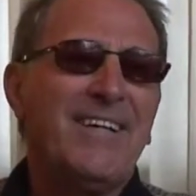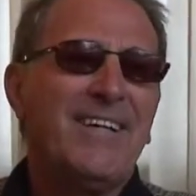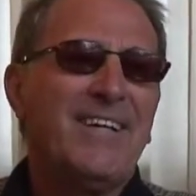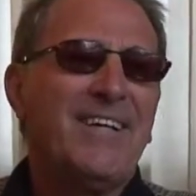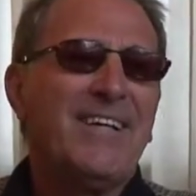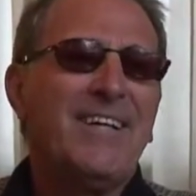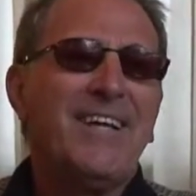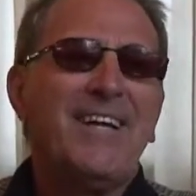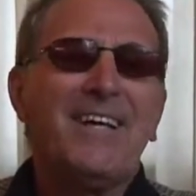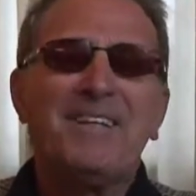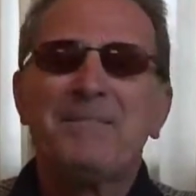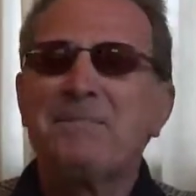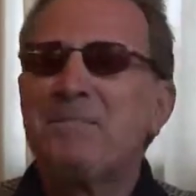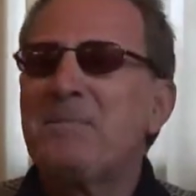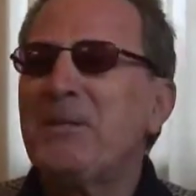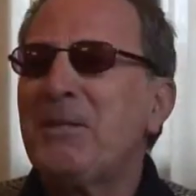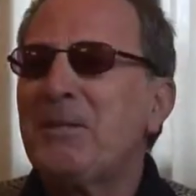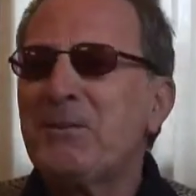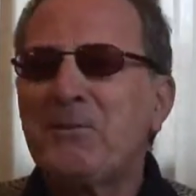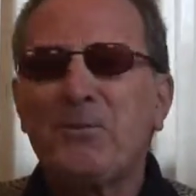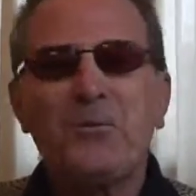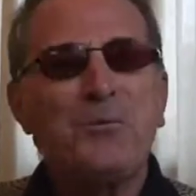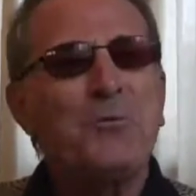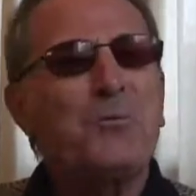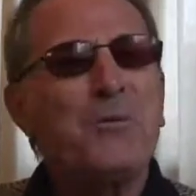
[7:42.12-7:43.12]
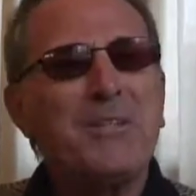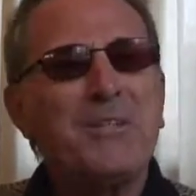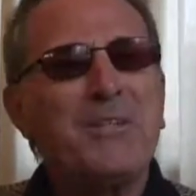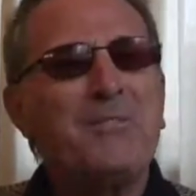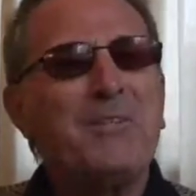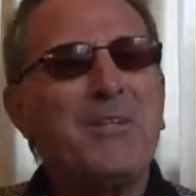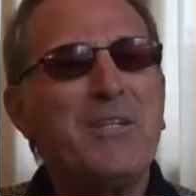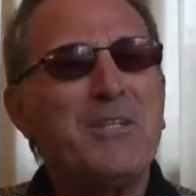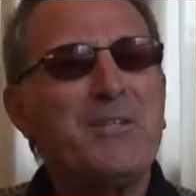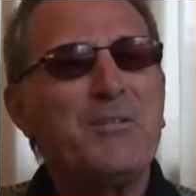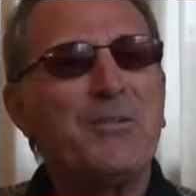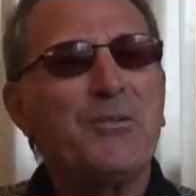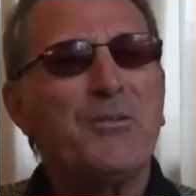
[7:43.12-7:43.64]
eh, con una
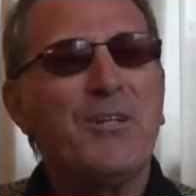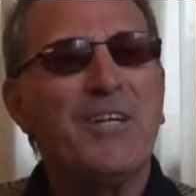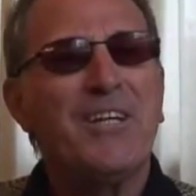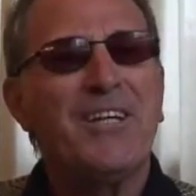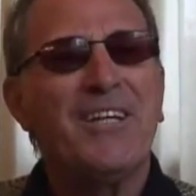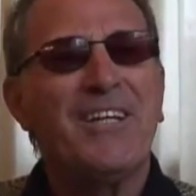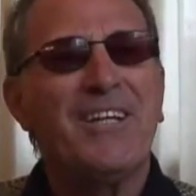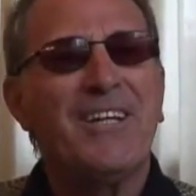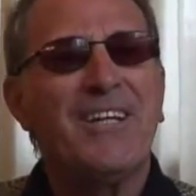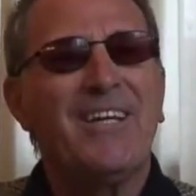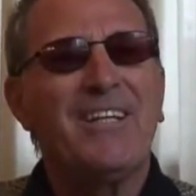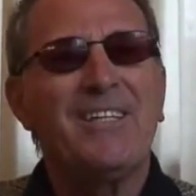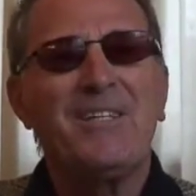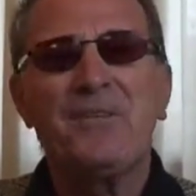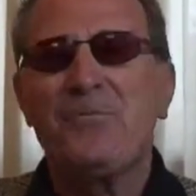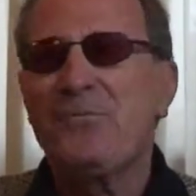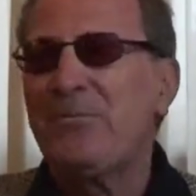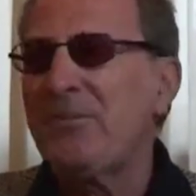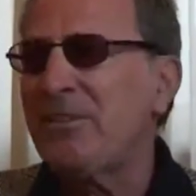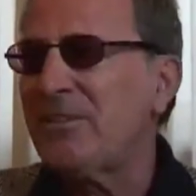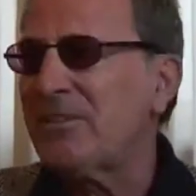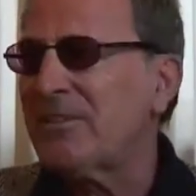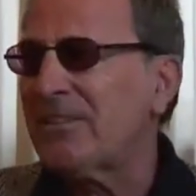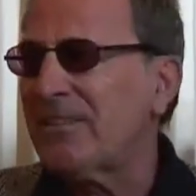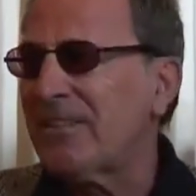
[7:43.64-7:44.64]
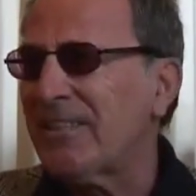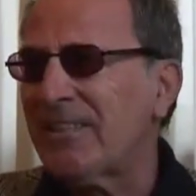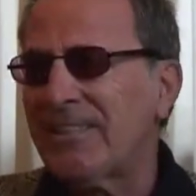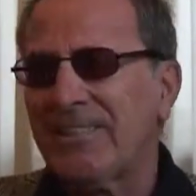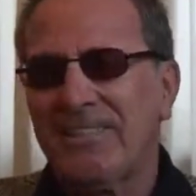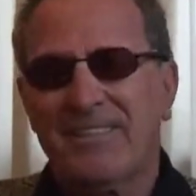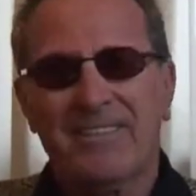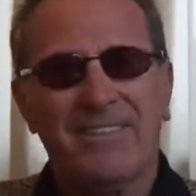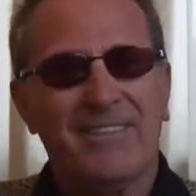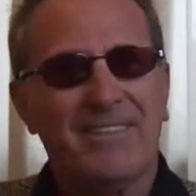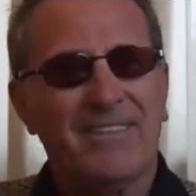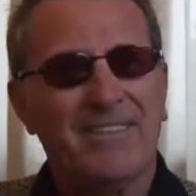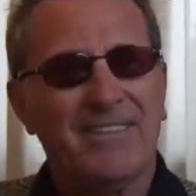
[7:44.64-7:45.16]
definizione è difficile
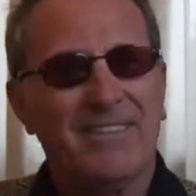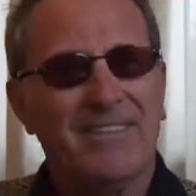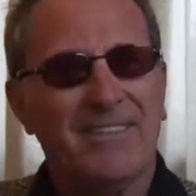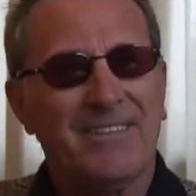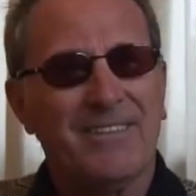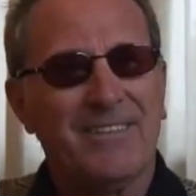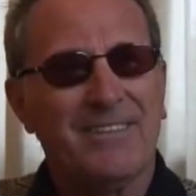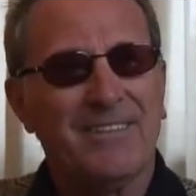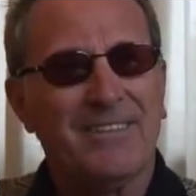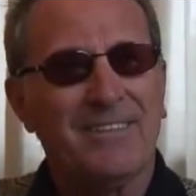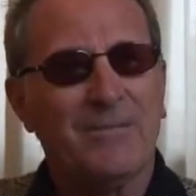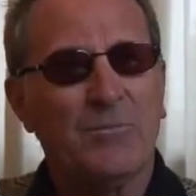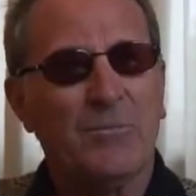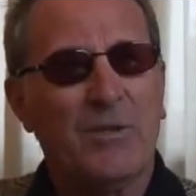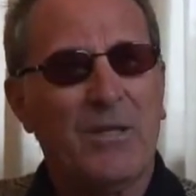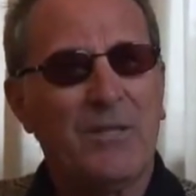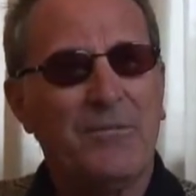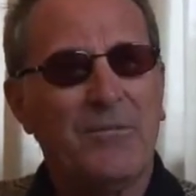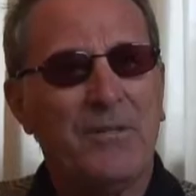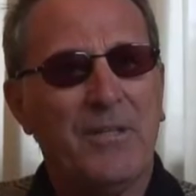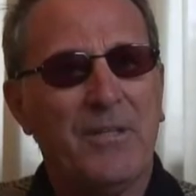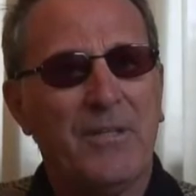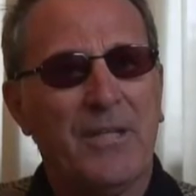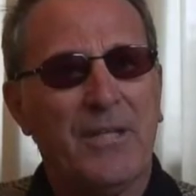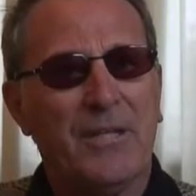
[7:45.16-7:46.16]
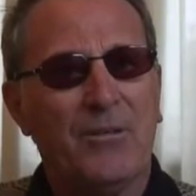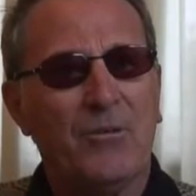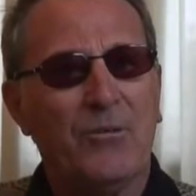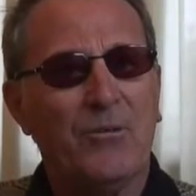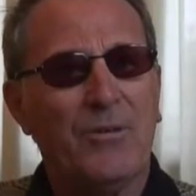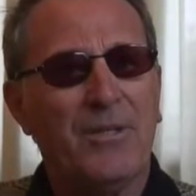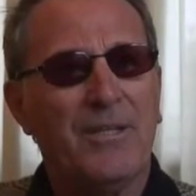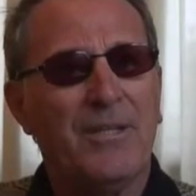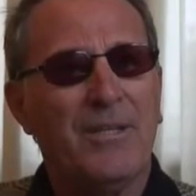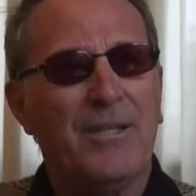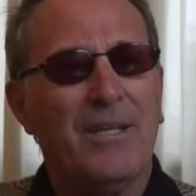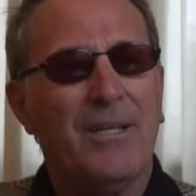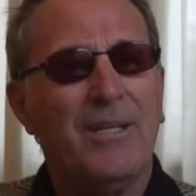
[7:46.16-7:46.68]
eh, eh forse impossibile. qualificarlo
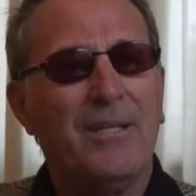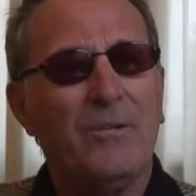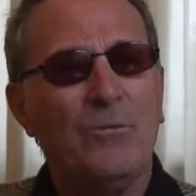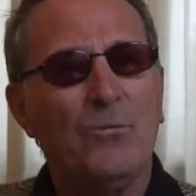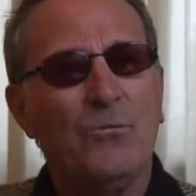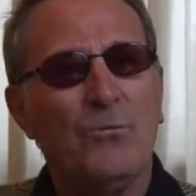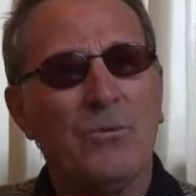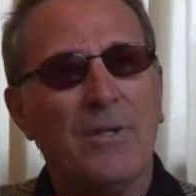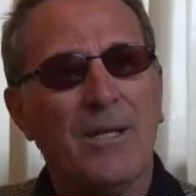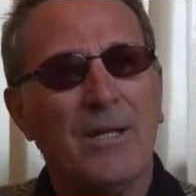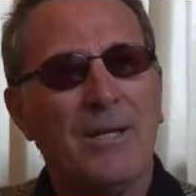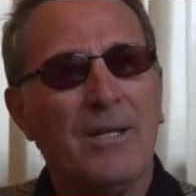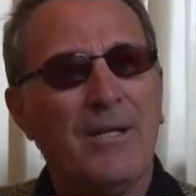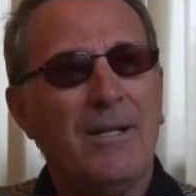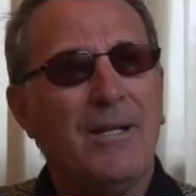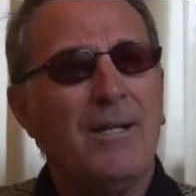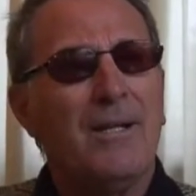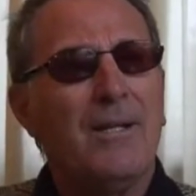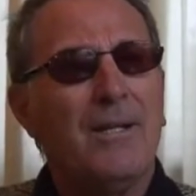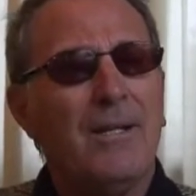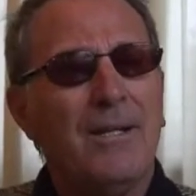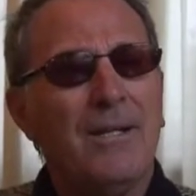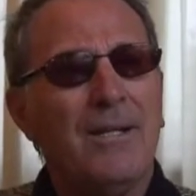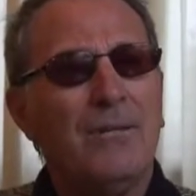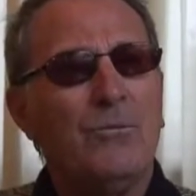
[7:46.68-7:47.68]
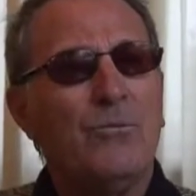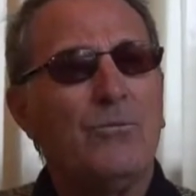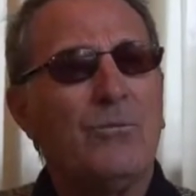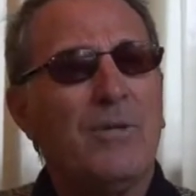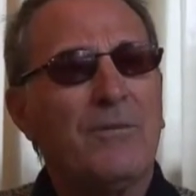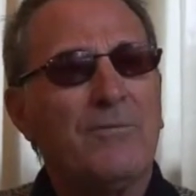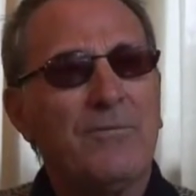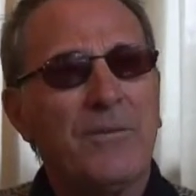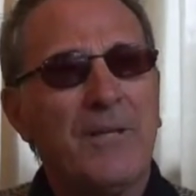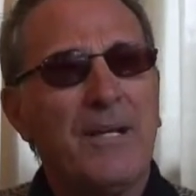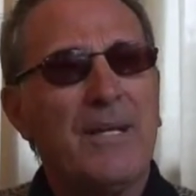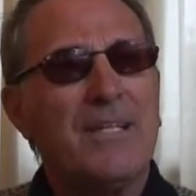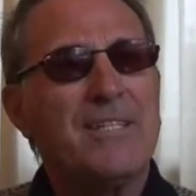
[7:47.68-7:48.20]
e, e in, una, in, una,
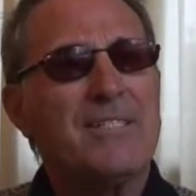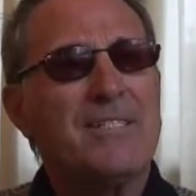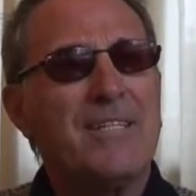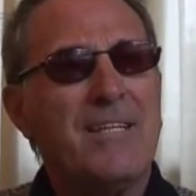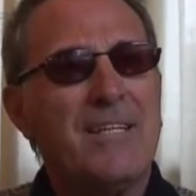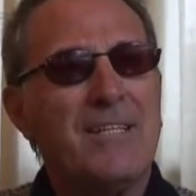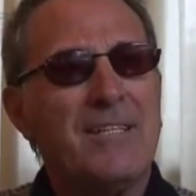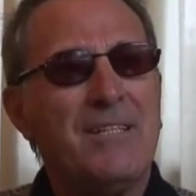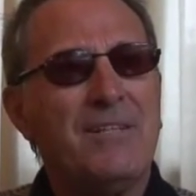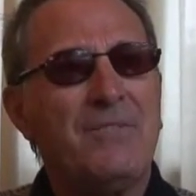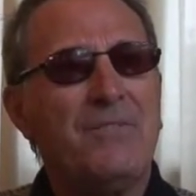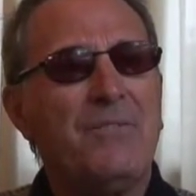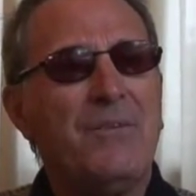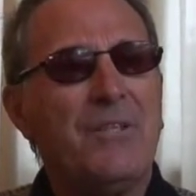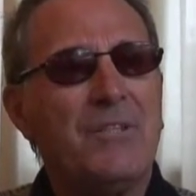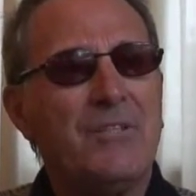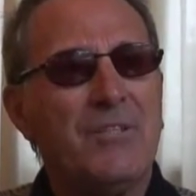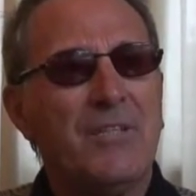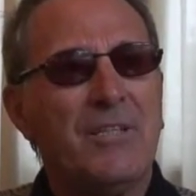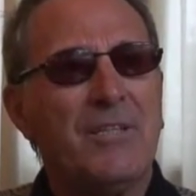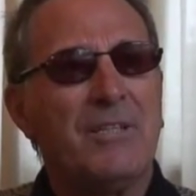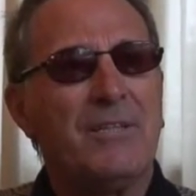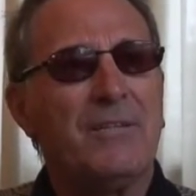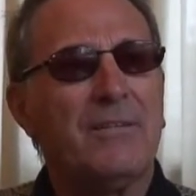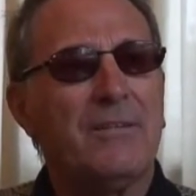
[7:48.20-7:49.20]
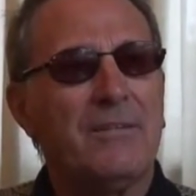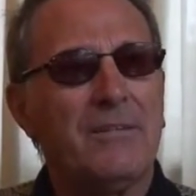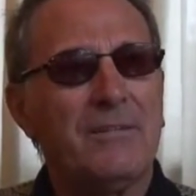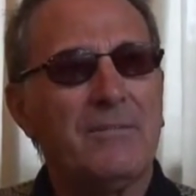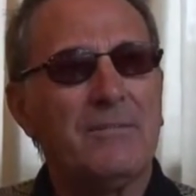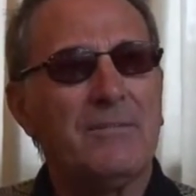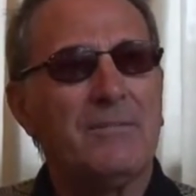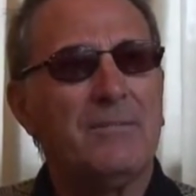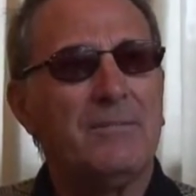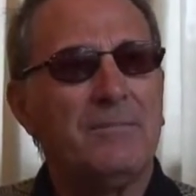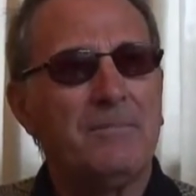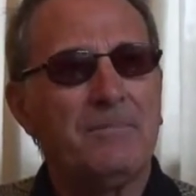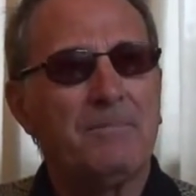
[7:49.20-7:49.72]
frase è difficile
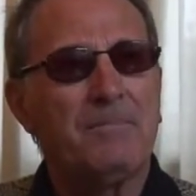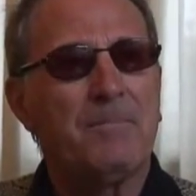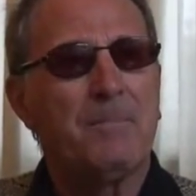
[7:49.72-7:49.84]
eh,